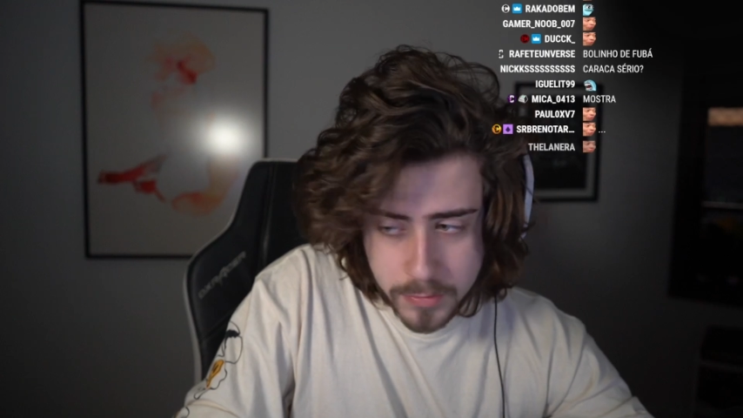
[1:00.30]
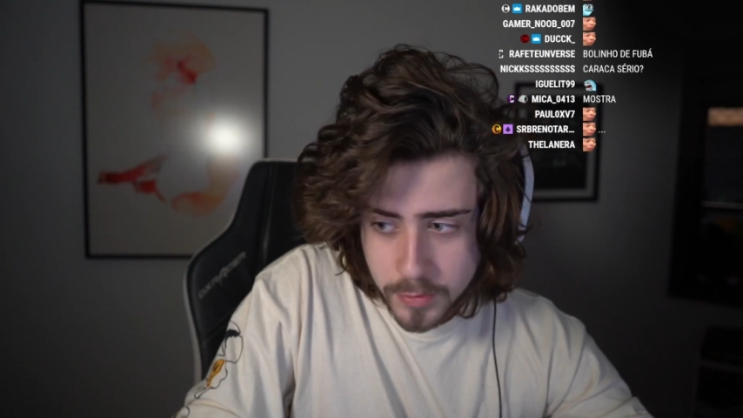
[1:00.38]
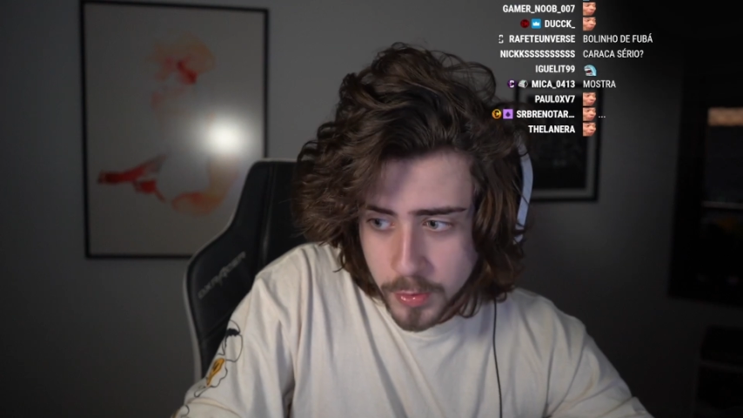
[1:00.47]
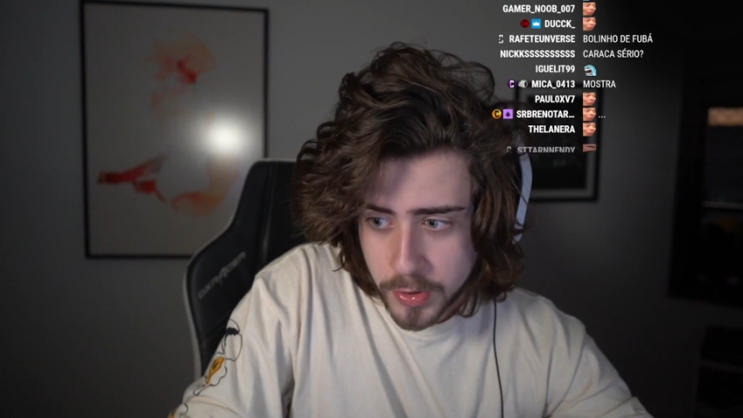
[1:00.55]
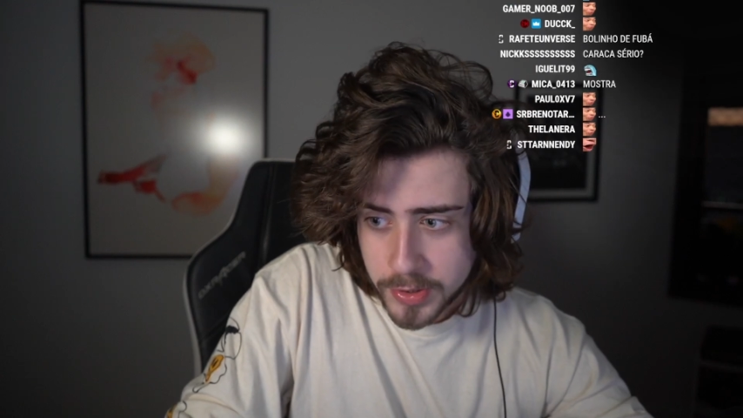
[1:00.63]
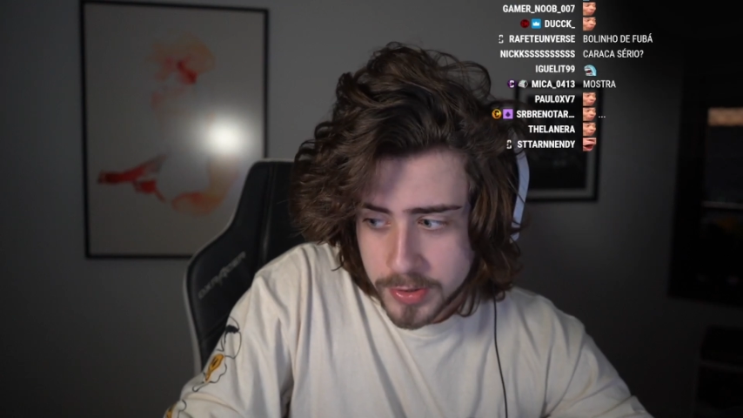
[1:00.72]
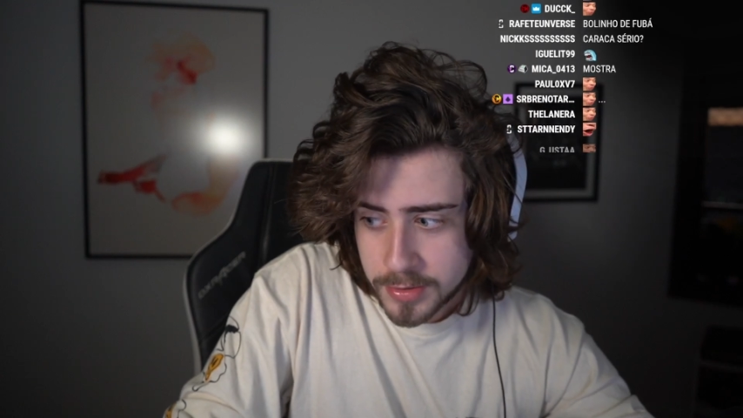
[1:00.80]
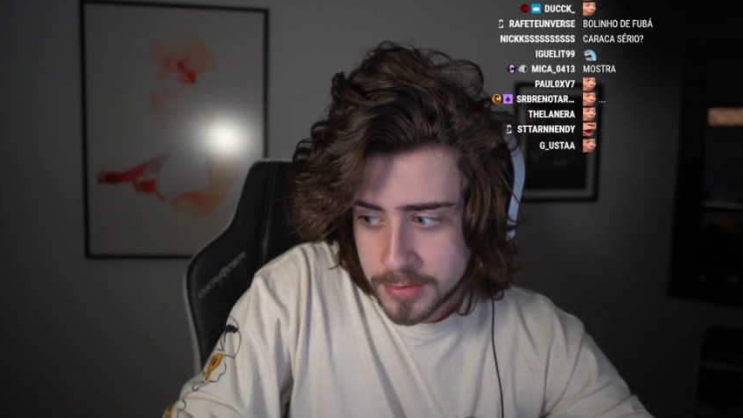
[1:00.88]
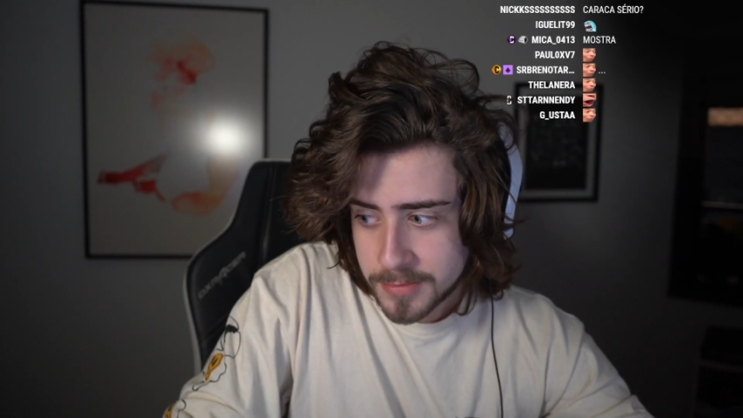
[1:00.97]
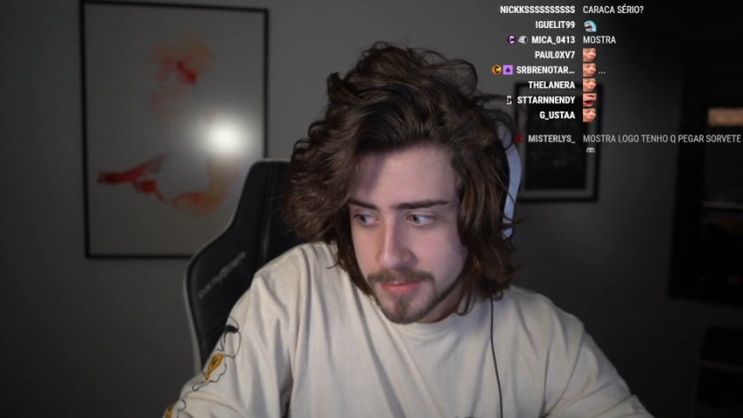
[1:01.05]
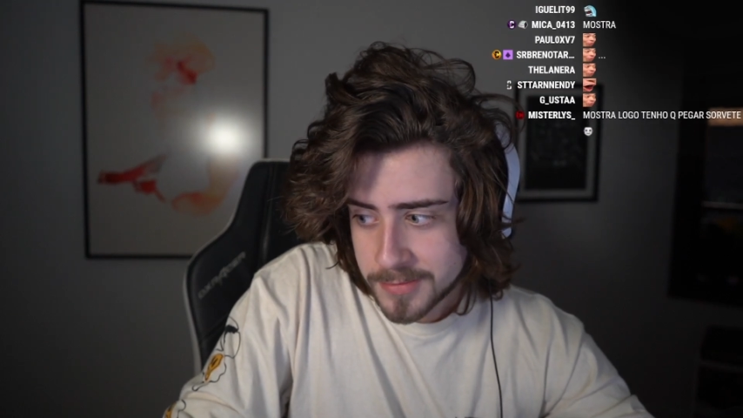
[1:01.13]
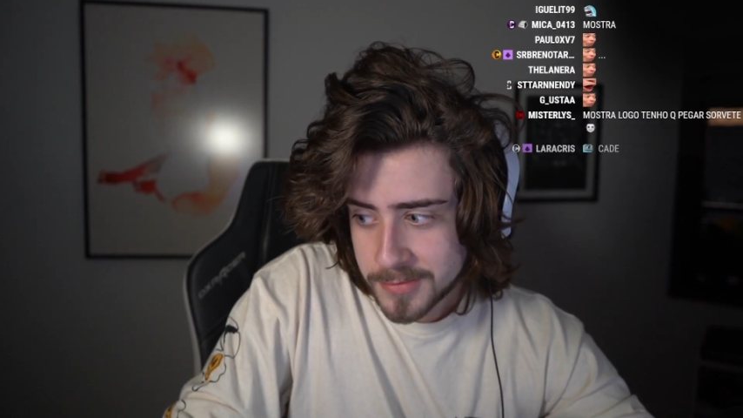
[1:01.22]
2,
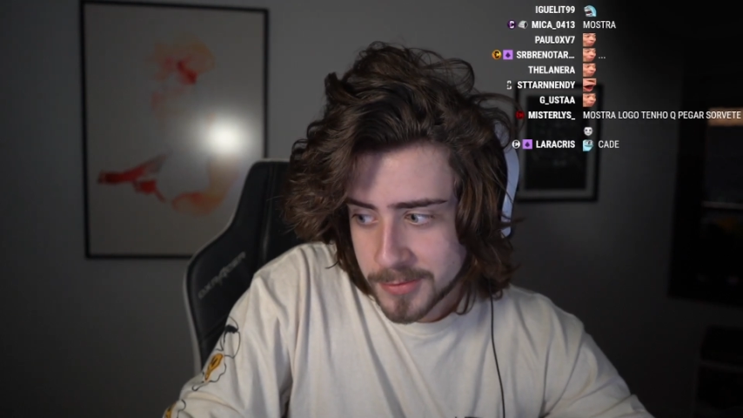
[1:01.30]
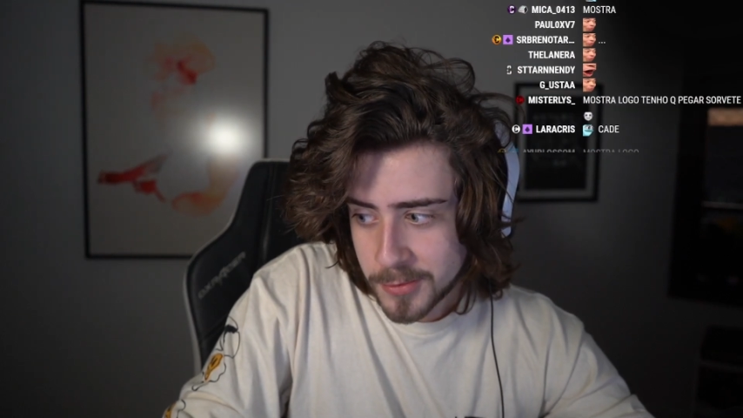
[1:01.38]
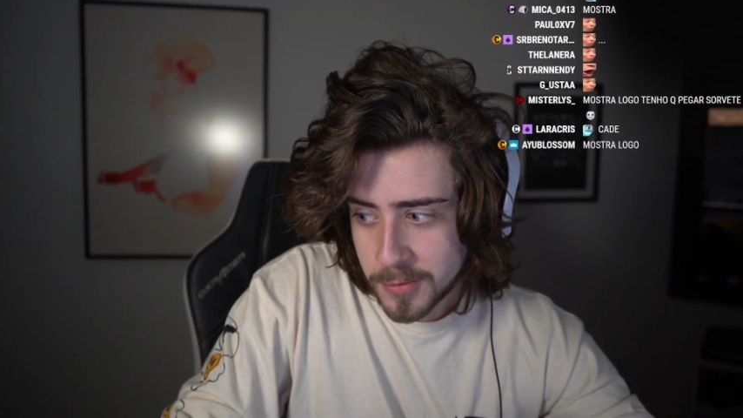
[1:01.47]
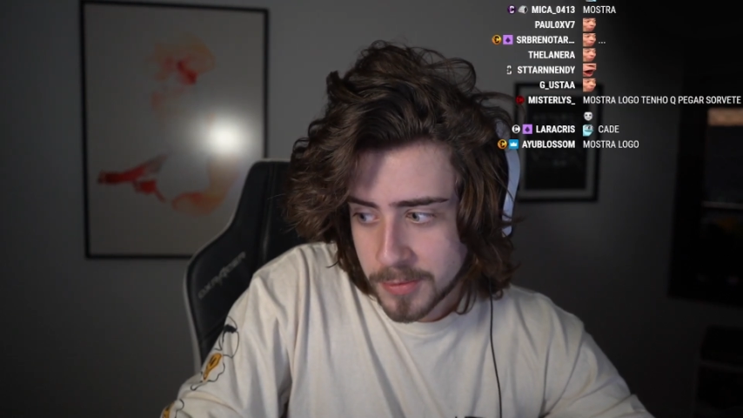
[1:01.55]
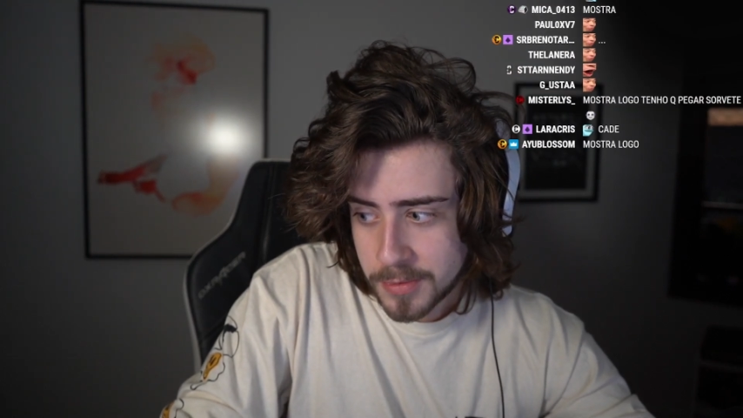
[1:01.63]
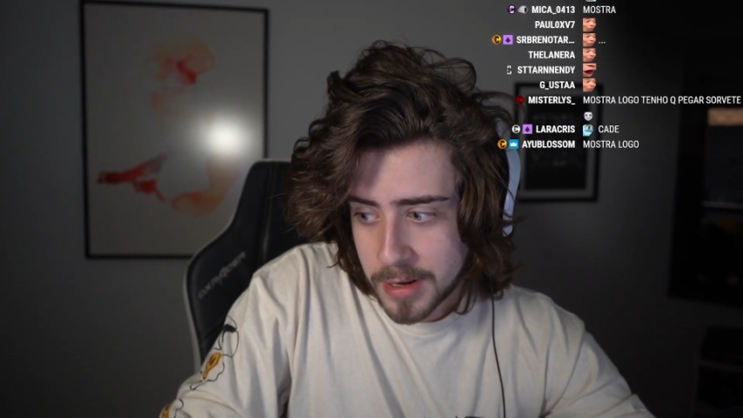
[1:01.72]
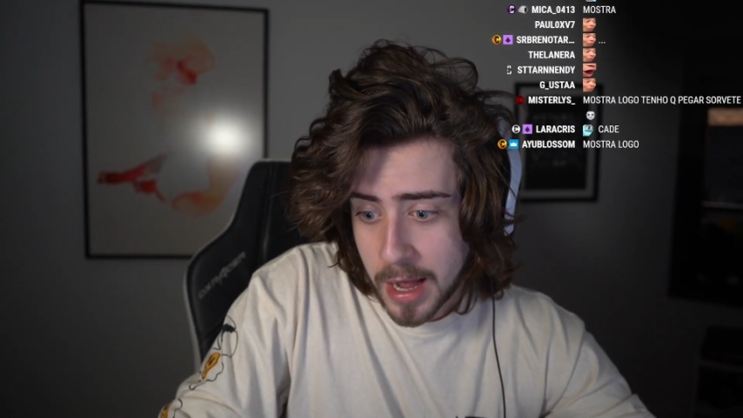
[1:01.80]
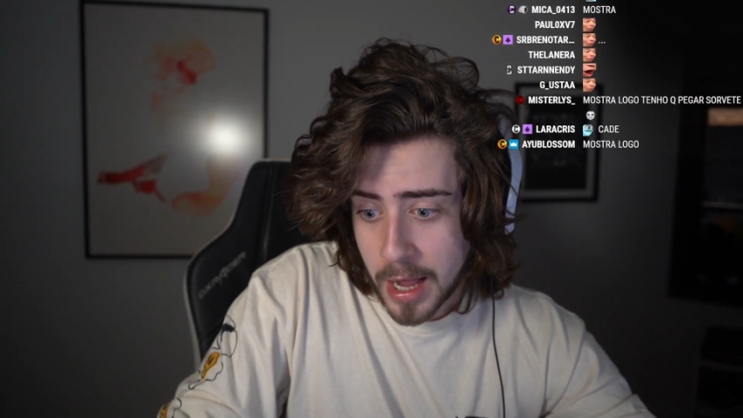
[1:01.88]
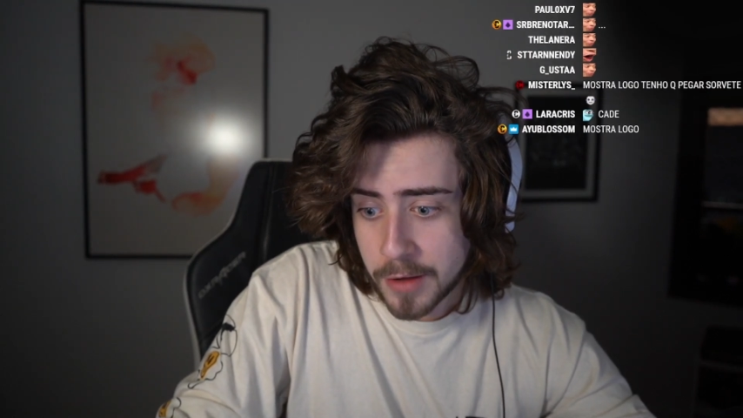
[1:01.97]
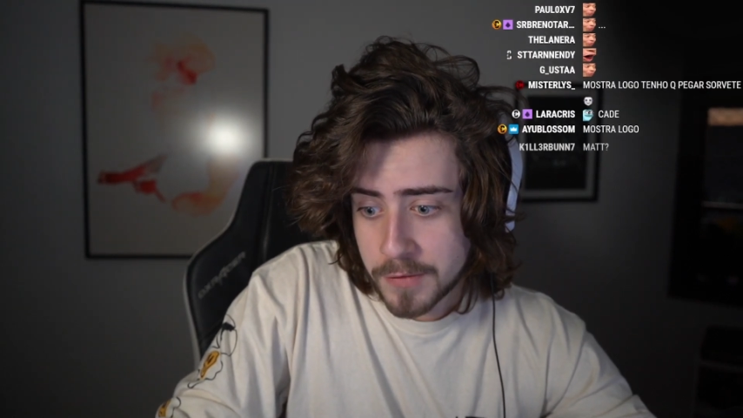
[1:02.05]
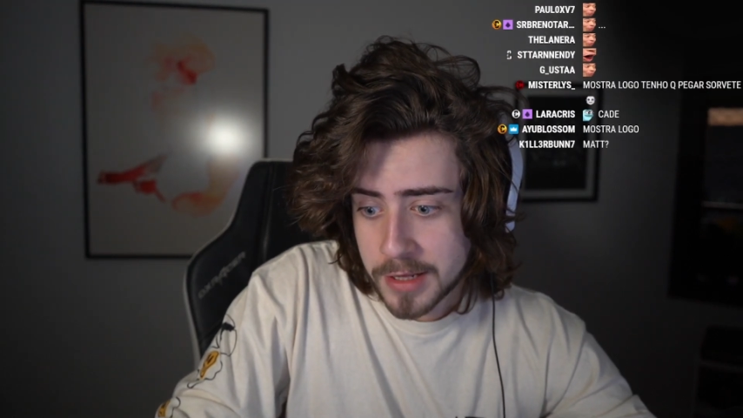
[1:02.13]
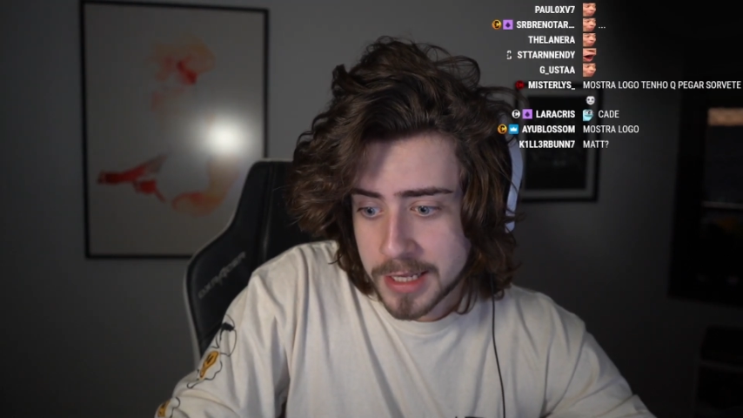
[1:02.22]
1. A
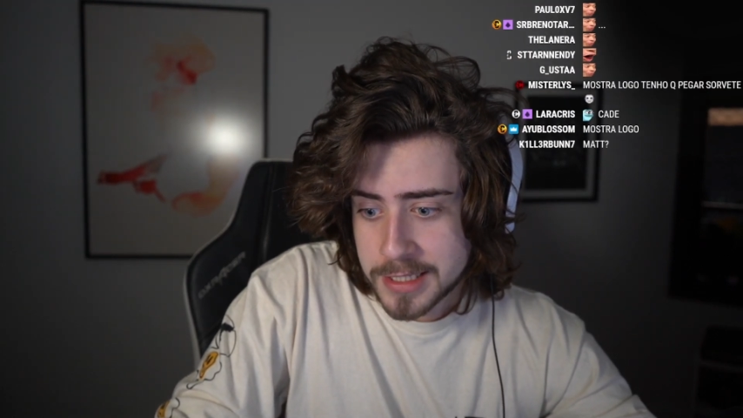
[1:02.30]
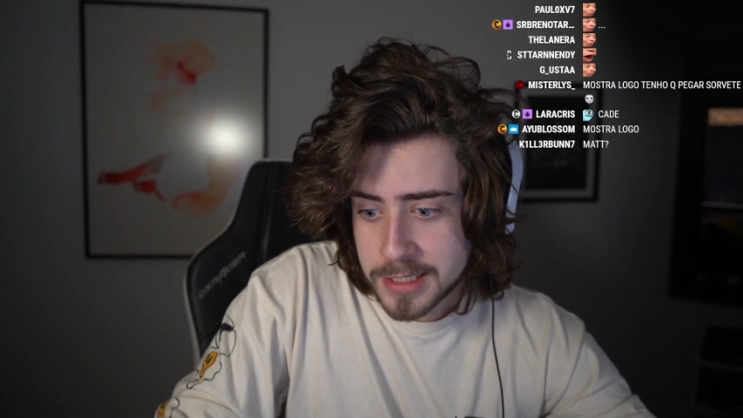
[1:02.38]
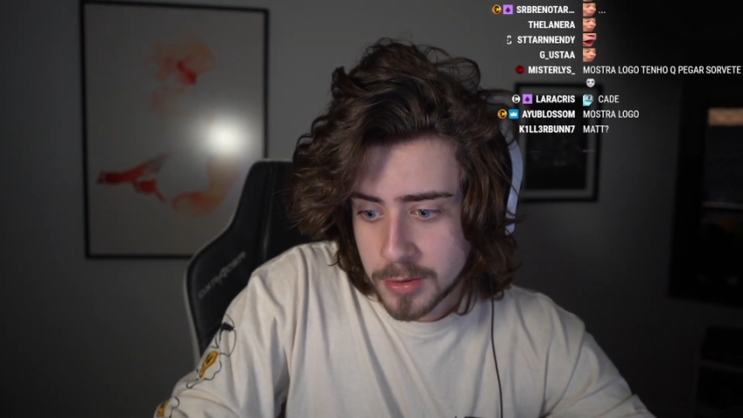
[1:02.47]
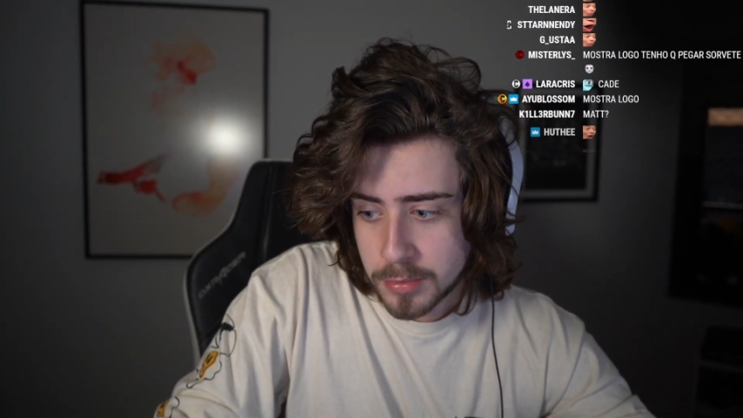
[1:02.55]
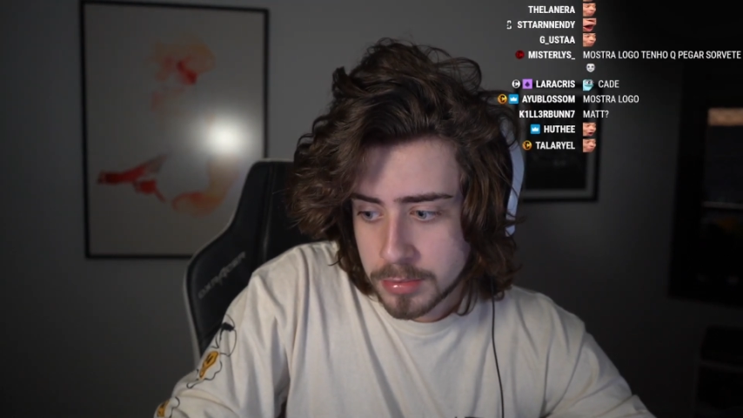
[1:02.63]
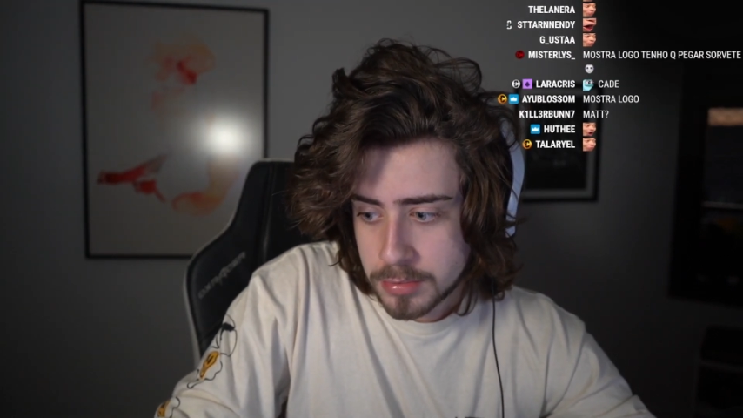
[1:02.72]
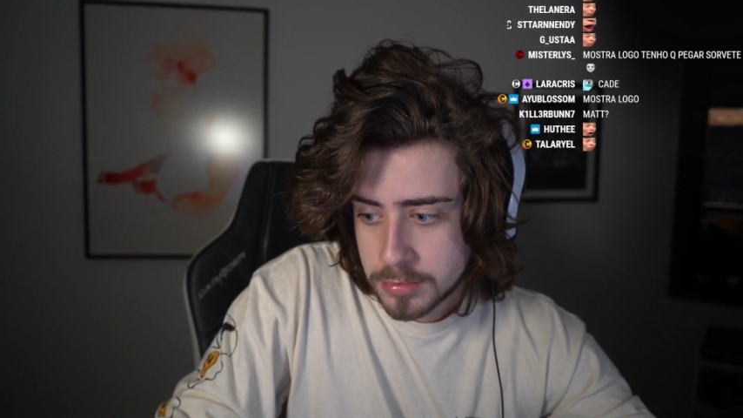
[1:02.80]
revelação.